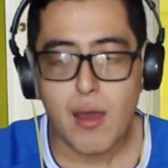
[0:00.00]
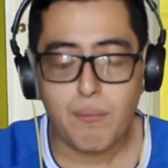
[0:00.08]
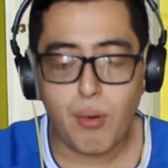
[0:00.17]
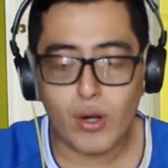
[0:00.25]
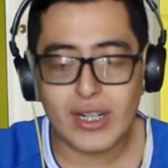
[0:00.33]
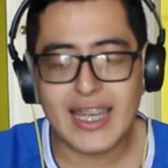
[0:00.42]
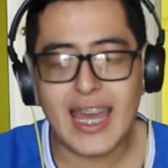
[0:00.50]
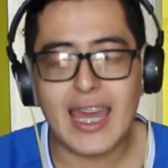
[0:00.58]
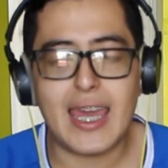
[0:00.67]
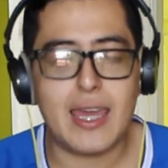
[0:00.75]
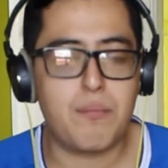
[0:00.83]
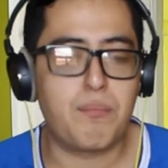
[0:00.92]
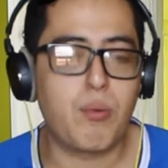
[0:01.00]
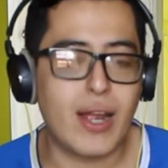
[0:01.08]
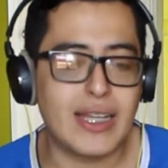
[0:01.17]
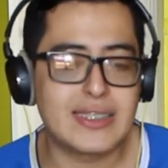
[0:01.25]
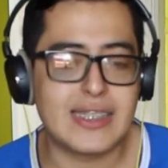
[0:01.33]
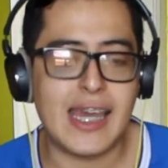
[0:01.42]
Porque, eh,
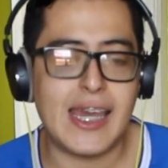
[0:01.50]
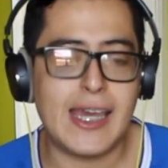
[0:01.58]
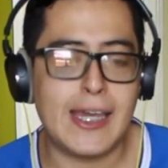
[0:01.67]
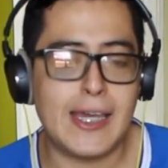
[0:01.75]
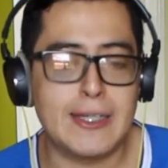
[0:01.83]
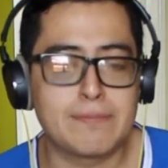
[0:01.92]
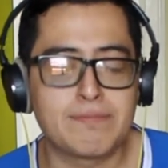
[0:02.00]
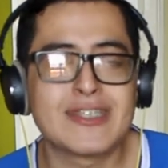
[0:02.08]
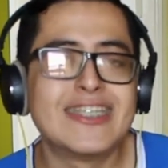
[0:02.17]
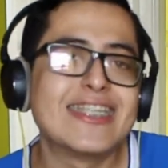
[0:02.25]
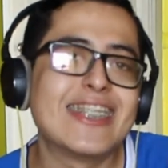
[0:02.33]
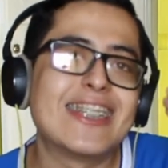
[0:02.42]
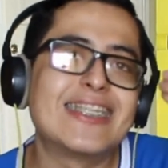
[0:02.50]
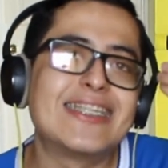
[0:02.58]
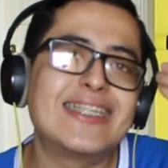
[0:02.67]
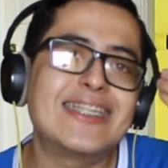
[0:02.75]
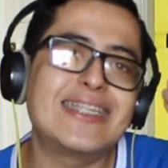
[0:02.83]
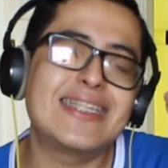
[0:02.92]
pues, eh,
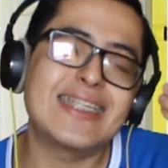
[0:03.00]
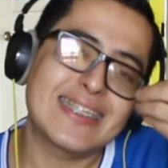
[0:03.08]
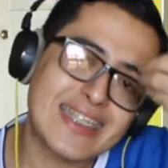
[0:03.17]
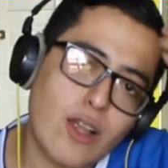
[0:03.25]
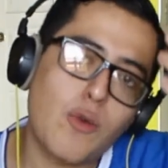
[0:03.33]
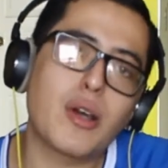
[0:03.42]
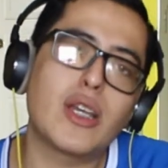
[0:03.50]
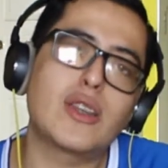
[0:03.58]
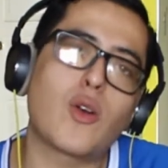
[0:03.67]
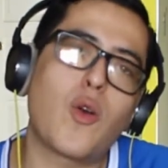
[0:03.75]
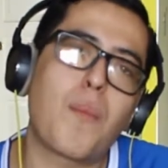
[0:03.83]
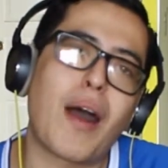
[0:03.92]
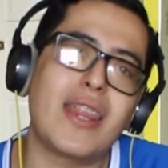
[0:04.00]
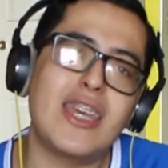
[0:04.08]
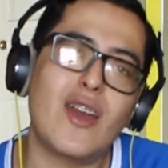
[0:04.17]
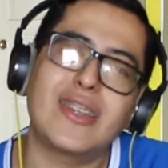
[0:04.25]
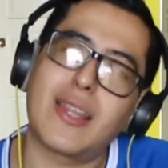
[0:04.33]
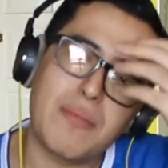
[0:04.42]
estaba un poquito
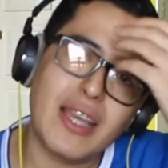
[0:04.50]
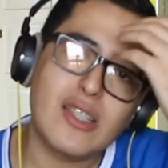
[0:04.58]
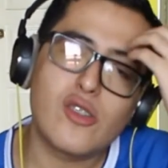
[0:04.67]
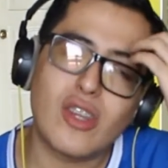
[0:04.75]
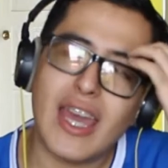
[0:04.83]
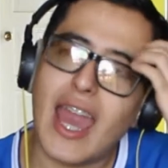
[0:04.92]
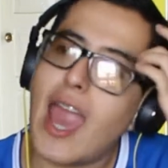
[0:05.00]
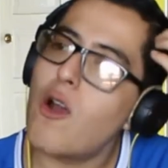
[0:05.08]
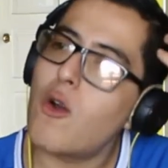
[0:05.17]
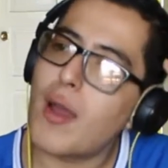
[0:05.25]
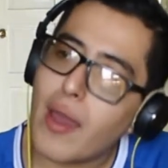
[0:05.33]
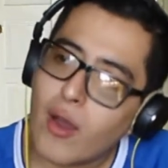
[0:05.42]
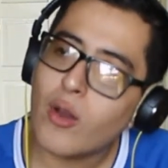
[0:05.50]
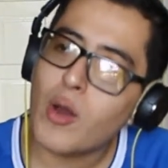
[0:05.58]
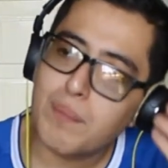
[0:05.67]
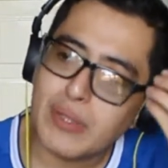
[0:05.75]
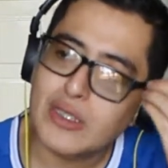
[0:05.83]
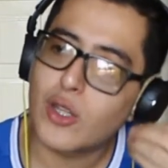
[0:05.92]
ocupadillo y también yo dije, es un,
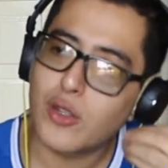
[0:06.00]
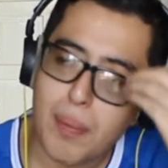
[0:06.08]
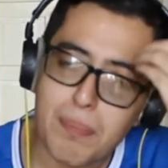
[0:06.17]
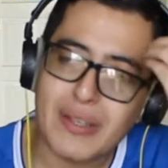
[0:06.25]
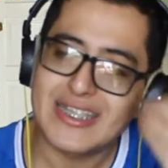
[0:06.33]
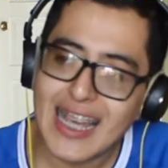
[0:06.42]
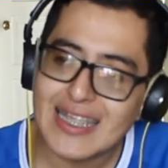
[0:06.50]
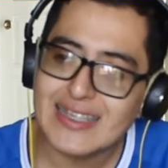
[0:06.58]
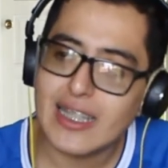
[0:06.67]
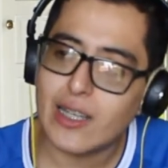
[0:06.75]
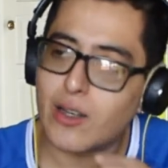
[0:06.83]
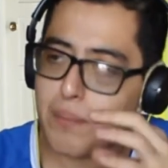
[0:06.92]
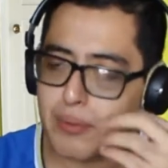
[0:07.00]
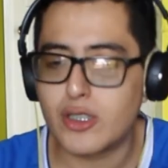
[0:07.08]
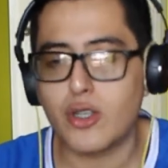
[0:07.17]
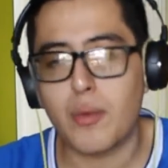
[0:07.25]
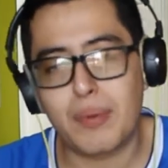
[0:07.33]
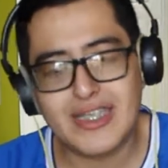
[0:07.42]
episodio especial, es un
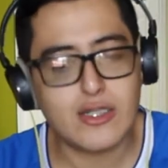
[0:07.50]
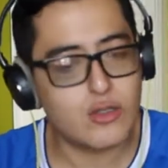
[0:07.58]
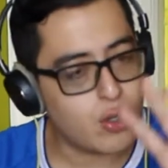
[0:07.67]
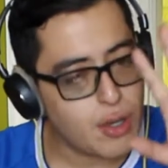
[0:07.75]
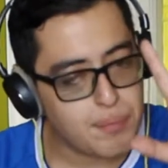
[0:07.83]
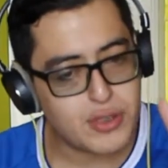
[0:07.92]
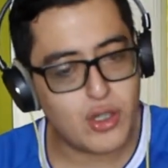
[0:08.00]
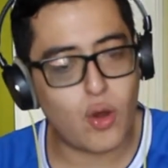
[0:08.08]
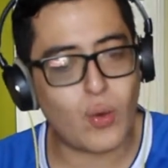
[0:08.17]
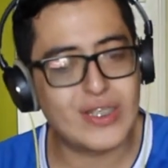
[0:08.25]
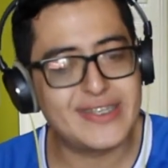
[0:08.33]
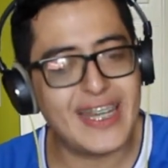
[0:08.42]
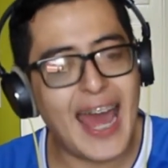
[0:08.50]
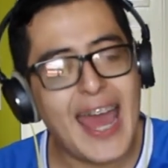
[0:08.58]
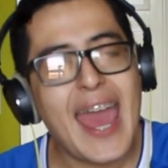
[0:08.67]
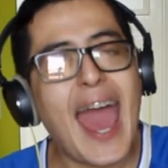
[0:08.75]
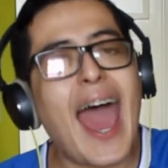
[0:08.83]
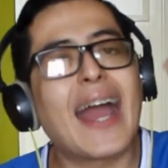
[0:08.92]
episodio especial, no es un episodio cualquiera,
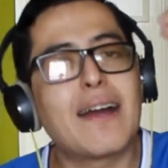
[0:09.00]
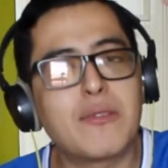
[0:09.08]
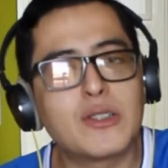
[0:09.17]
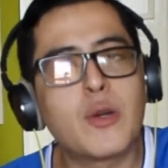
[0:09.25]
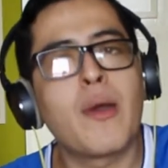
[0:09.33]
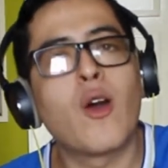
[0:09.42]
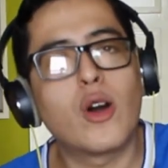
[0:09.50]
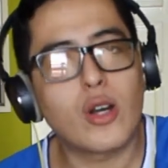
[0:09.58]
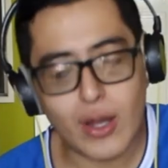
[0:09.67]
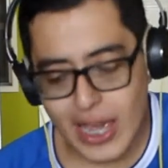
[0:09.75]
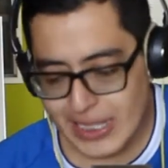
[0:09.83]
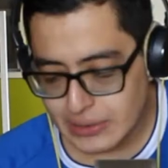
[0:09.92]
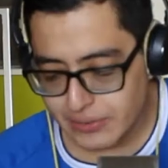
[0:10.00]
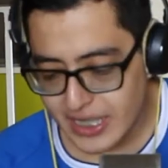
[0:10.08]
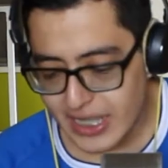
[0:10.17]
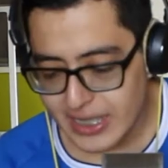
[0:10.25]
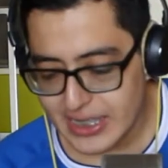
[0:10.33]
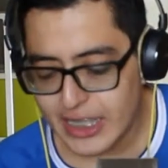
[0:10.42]
hagamos lo mejor el
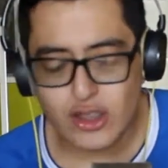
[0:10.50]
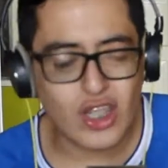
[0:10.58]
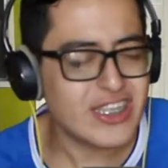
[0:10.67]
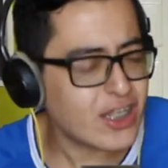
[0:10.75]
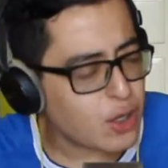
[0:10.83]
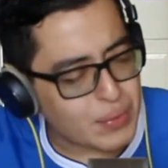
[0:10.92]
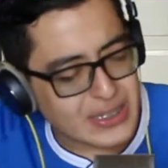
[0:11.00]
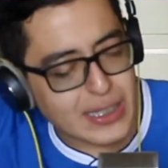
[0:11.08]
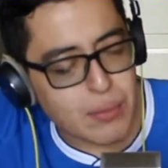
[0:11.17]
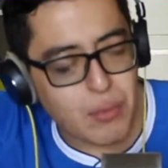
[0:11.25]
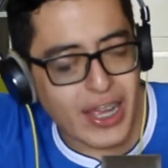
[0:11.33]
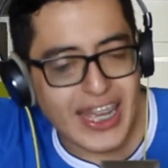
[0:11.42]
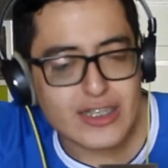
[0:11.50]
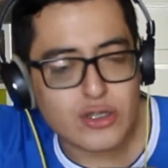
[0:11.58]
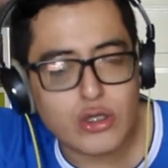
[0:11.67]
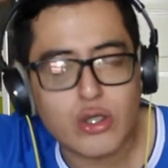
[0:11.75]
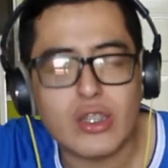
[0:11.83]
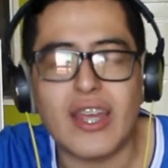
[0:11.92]
viernes. Entonces, como estamos en
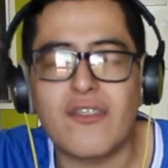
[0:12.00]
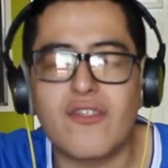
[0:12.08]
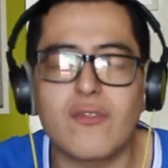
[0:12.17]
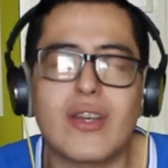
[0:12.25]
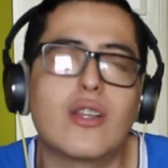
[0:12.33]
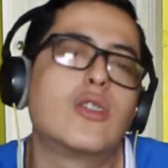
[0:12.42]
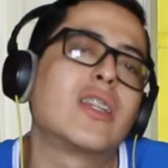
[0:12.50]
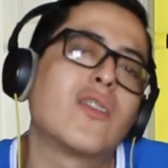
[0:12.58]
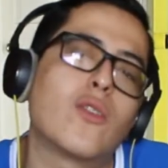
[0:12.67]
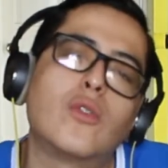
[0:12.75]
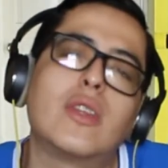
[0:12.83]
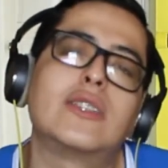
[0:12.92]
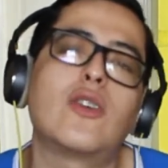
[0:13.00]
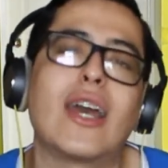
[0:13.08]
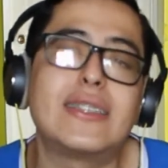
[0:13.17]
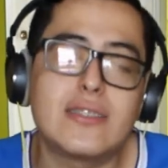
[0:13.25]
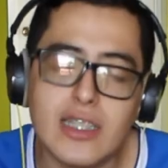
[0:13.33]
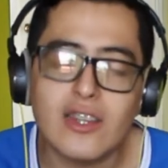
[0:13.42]
esto de, los de, los
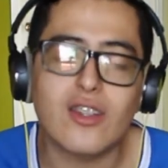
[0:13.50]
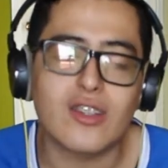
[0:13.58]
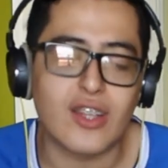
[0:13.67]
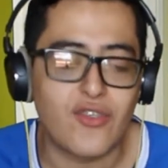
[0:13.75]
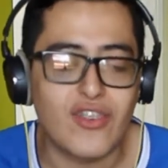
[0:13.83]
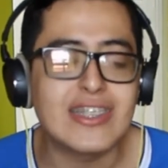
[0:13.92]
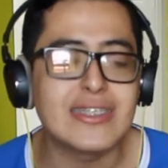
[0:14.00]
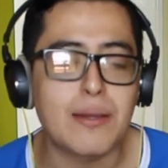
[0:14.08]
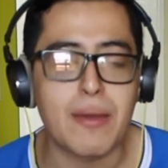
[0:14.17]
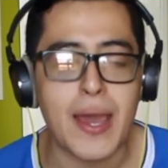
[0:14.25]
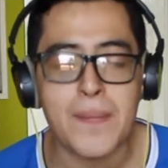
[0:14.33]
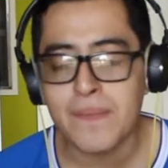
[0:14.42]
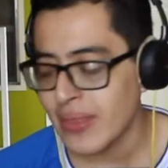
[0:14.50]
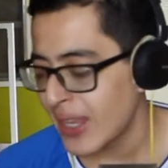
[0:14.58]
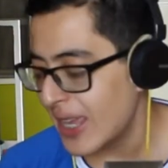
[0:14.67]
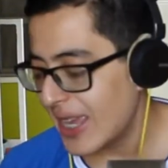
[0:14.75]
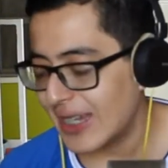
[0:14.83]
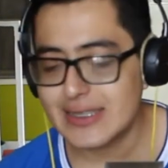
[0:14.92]
extintos de vea
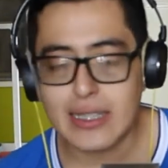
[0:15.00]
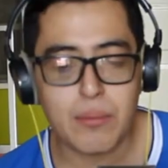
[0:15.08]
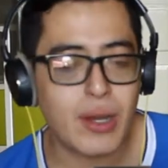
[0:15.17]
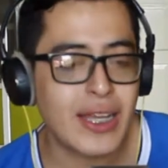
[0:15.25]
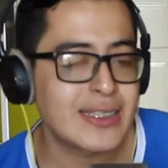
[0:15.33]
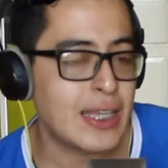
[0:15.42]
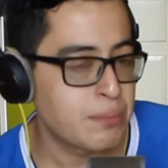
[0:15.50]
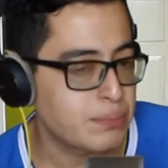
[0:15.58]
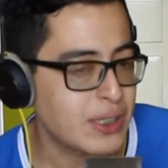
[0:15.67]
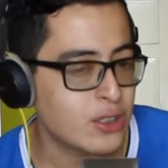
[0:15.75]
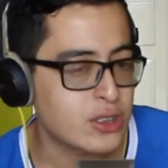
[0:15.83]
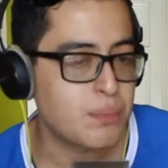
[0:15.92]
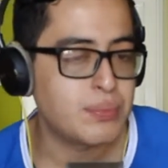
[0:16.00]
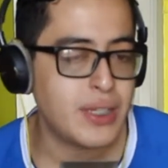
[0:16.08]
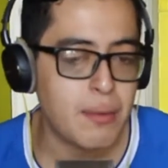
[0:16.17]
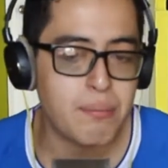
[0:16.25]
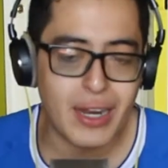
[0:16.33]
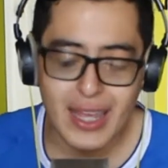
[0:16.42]
estamos en, pleno
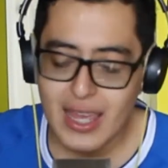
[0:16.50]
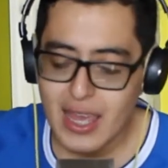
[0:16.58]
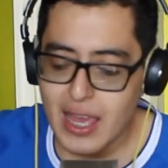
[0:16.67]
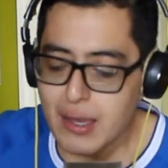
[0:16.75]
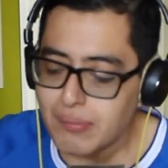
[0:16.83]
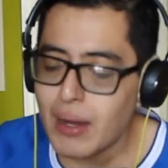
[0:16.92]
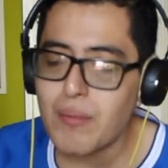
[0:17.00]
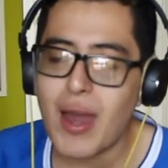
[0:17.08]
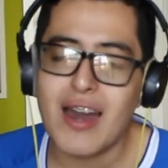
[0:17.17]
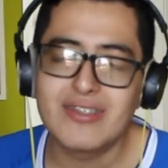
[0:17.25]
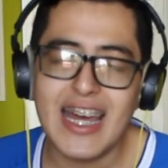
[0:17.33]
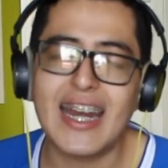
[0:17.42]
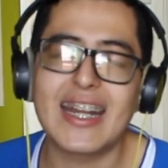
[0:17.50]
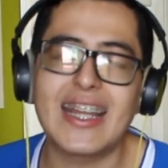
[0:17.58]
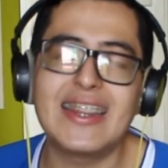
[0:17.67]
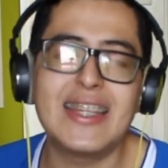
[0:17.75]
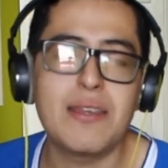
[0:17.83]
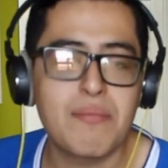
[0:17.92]
septiembre, vamos a hablar
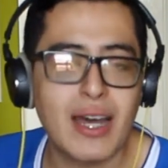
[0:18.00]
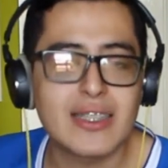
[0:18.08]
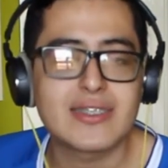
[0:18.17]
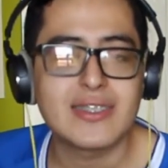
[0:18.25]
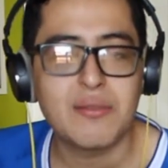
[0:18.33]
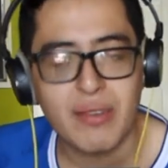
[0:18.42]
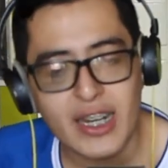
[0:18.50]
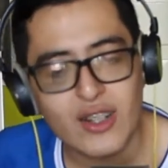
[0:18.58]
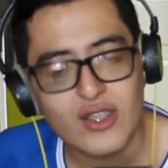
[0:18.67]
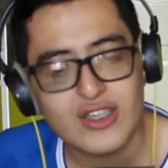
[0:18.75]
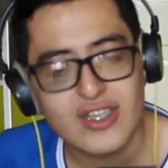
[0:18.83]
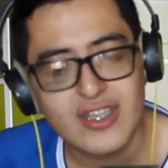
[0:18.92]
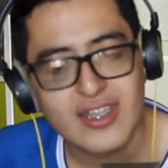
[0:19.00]
ni más ni menos